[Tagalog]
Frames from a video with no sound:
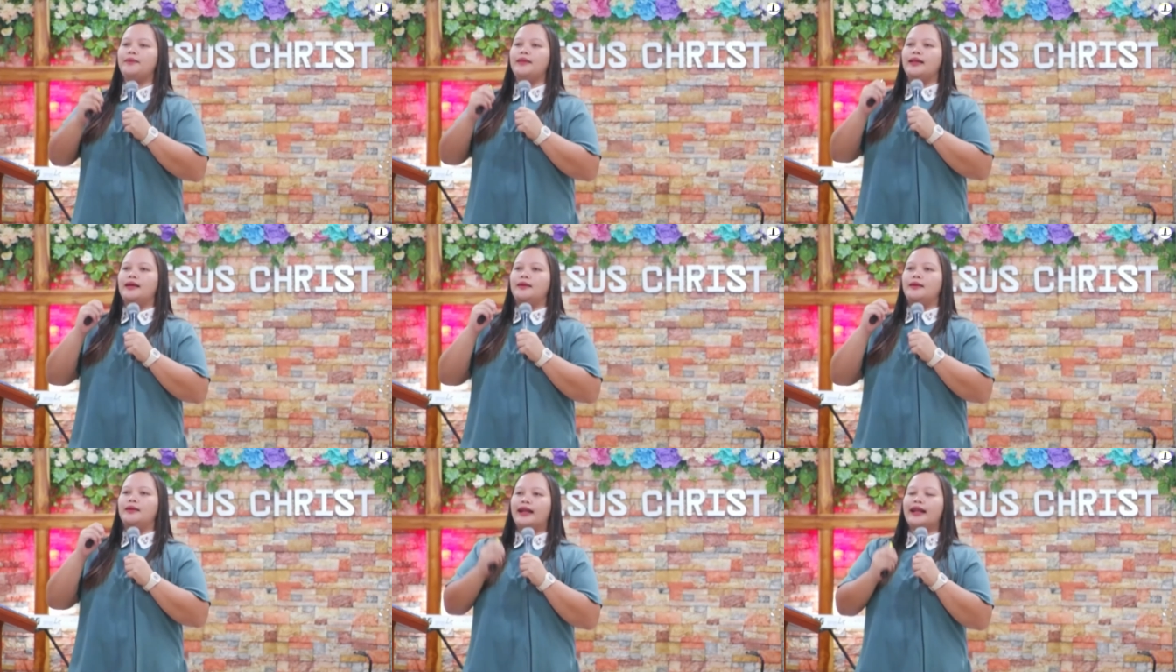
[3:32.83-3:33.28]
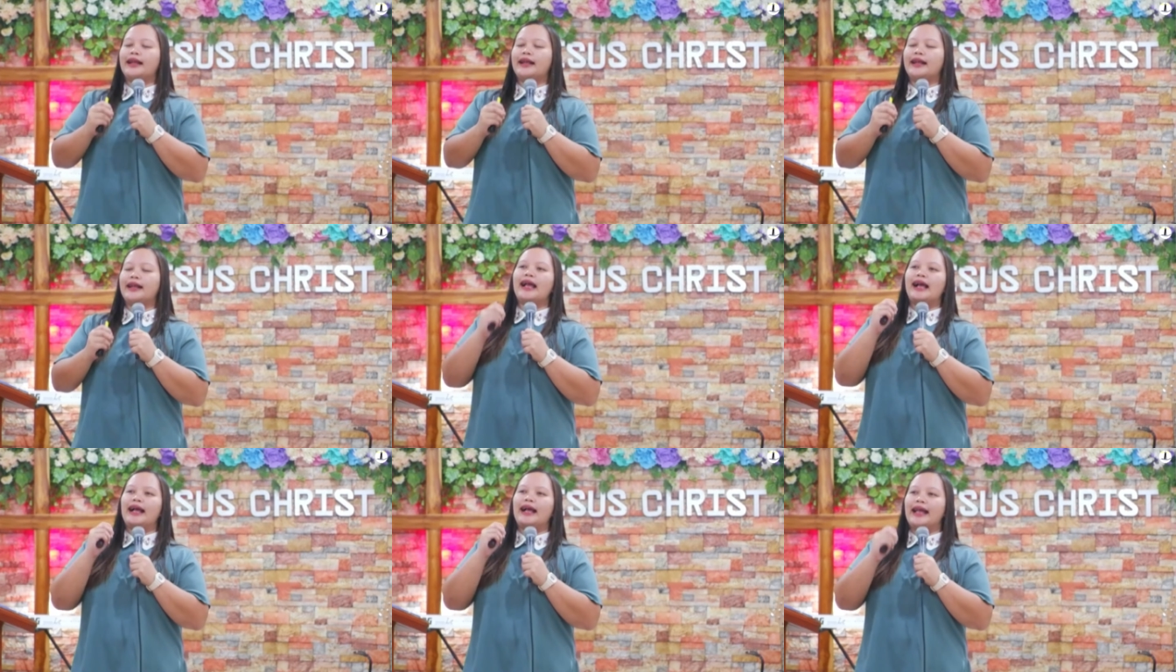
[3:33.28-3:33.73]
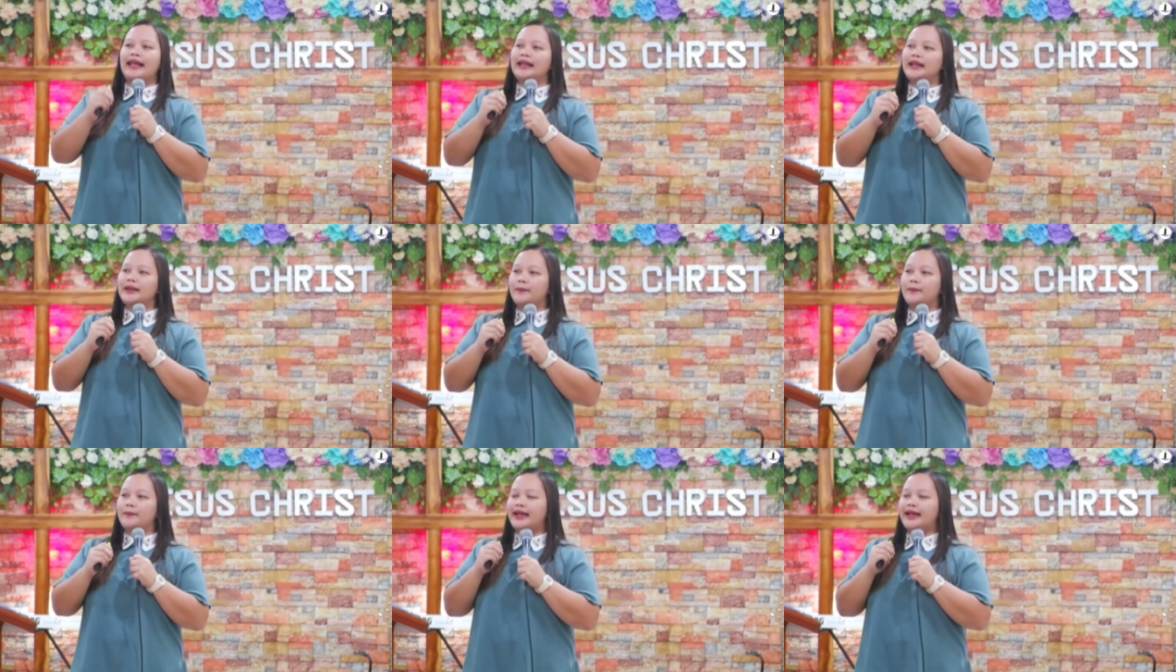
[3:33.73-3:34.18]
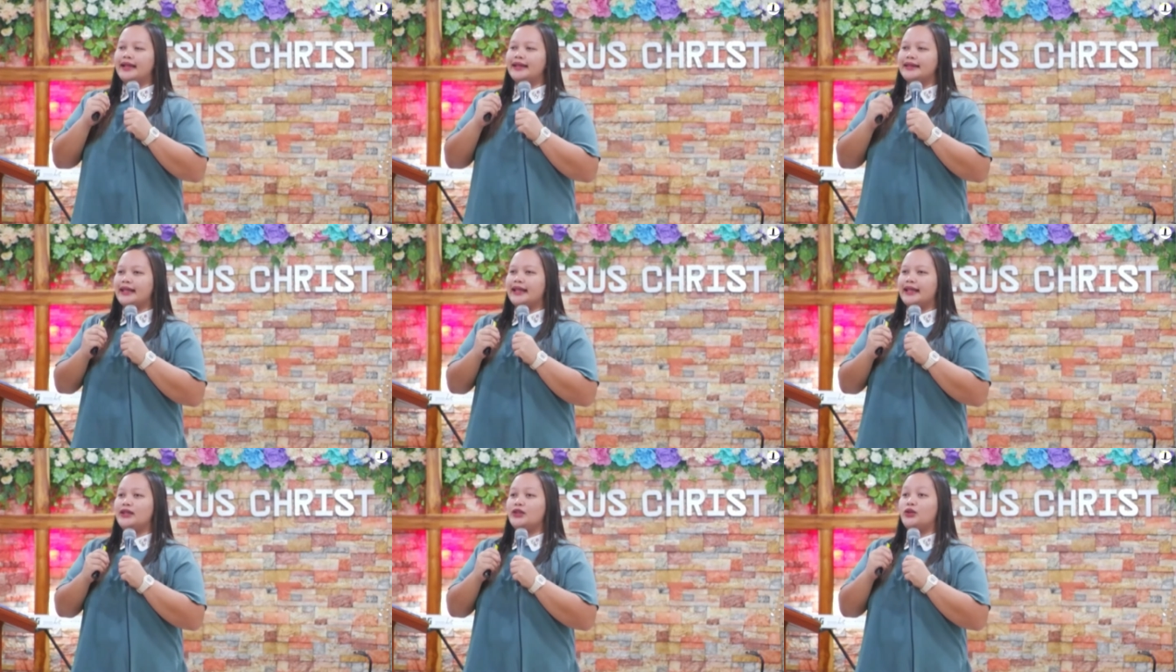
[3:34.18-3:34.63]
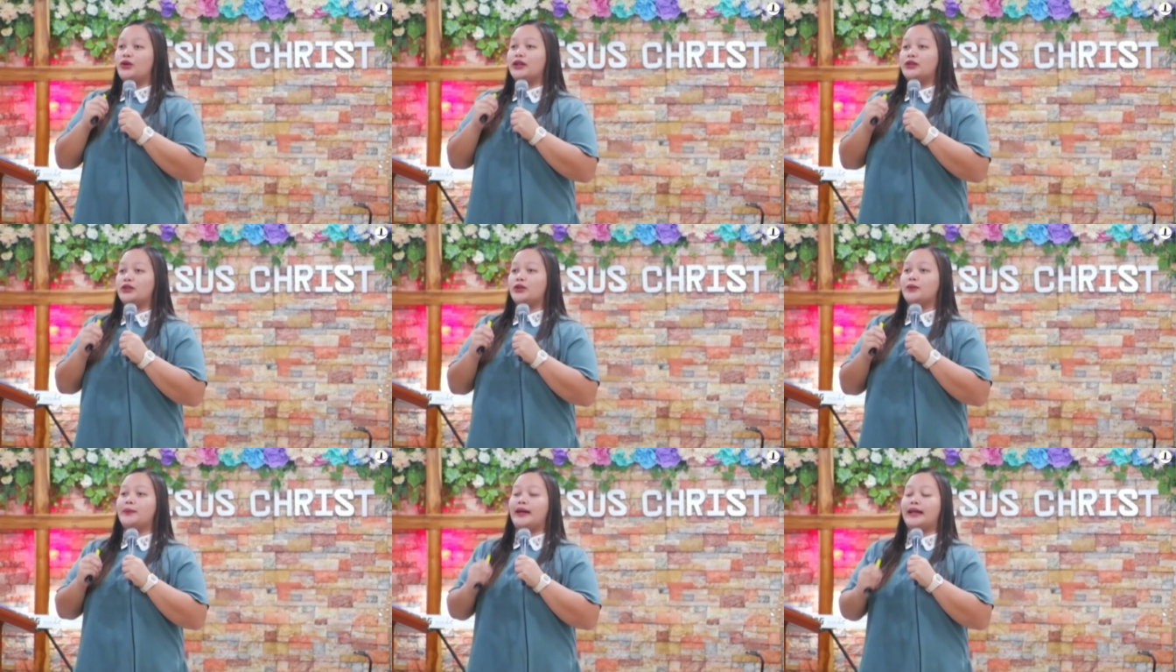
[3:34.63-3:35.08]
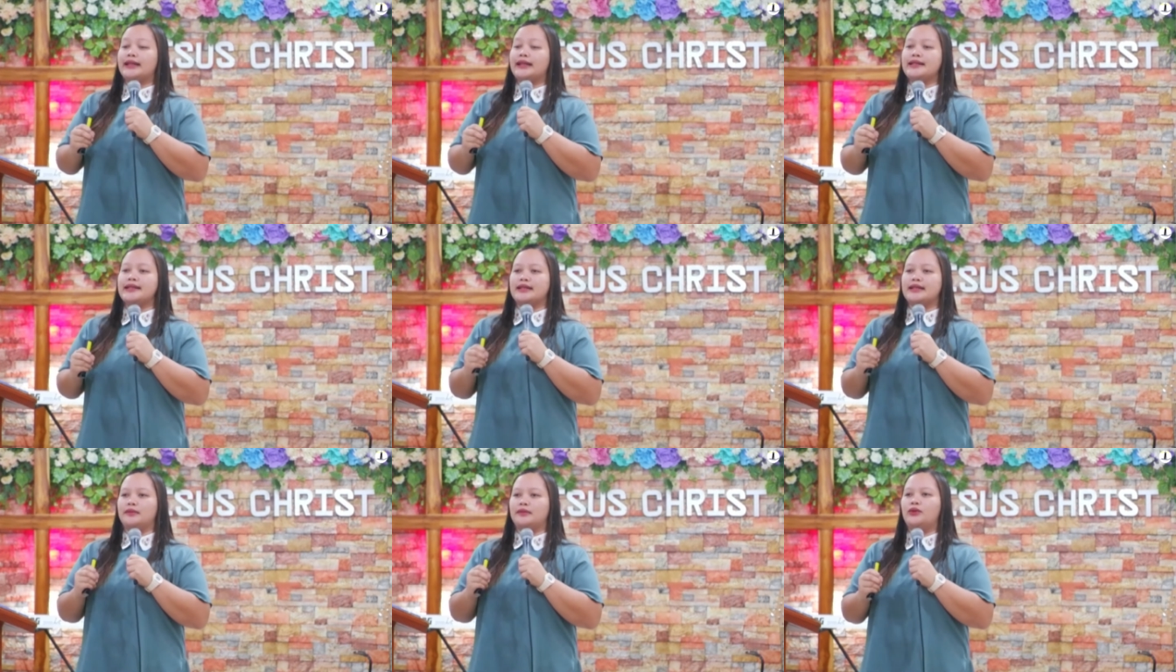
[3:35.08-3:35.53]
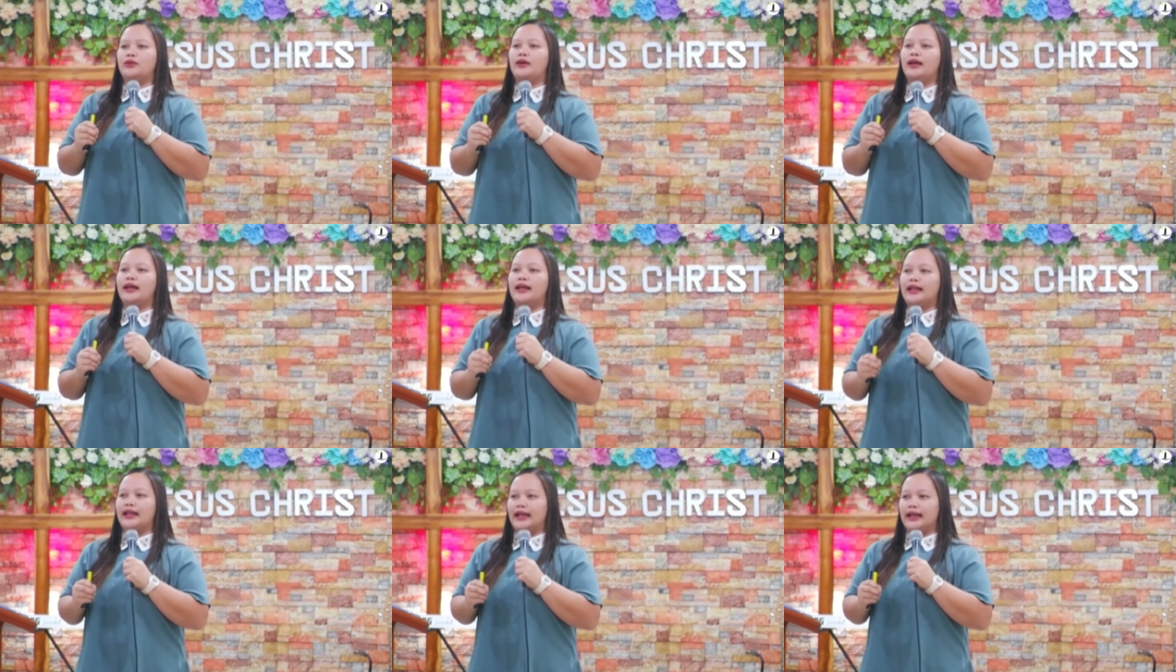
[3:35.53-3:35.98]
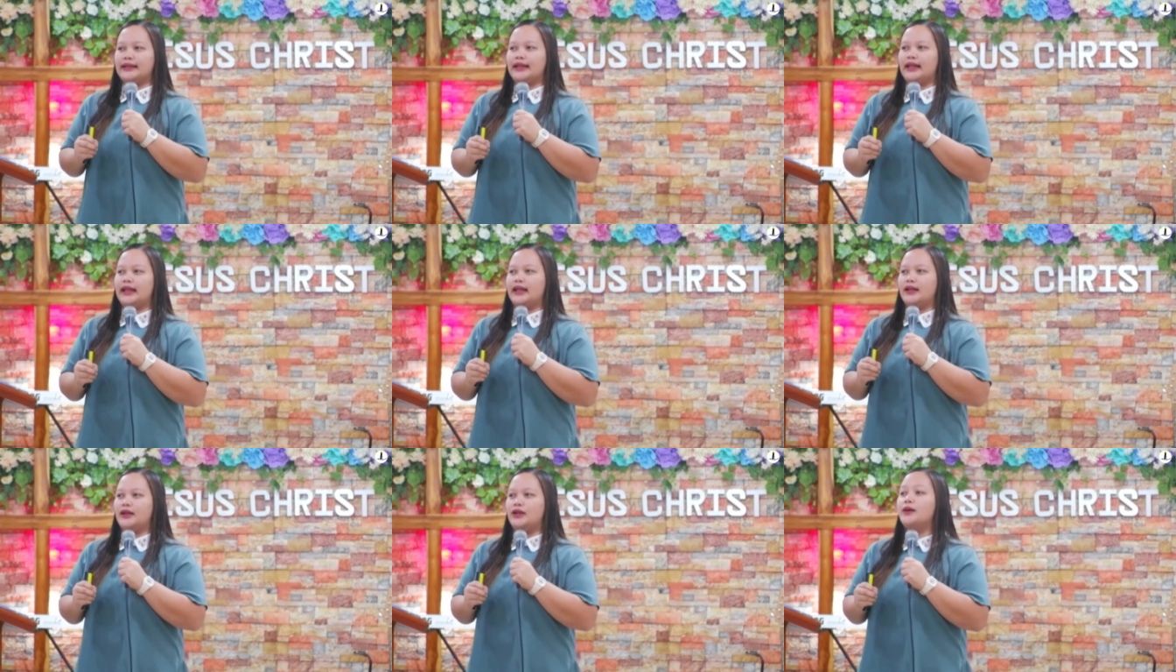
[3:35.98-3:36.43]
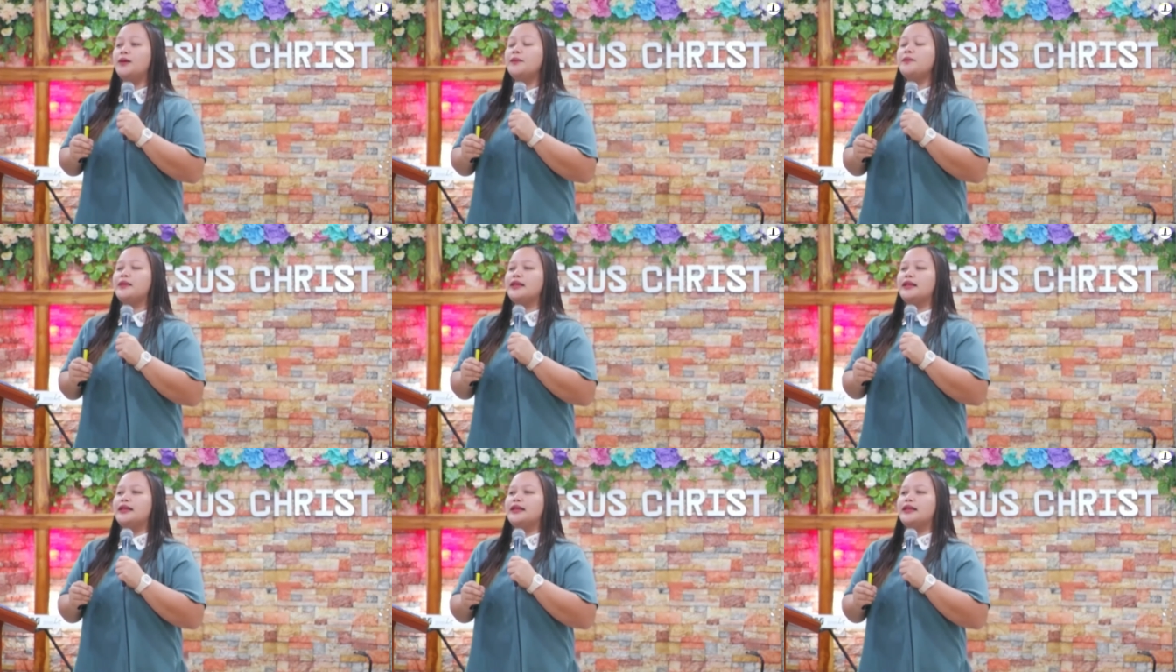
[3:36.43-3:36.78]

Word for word: para nakakainip na antayin yung katuparan sa buhay natin. Ano?